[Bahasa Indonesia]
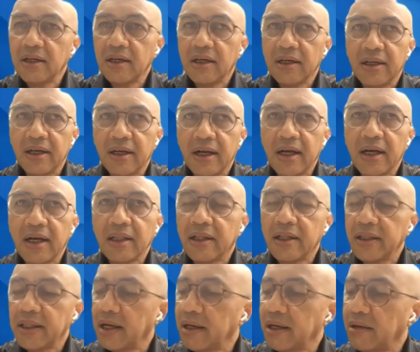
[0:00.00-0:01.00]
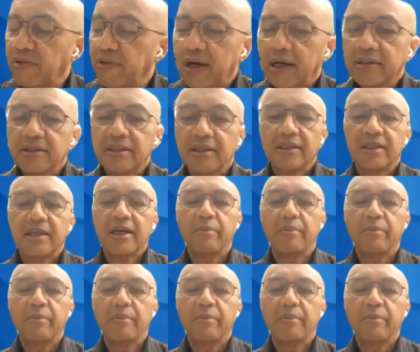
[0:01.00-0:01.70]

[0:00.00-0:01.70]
adalah tentang inflasi. Di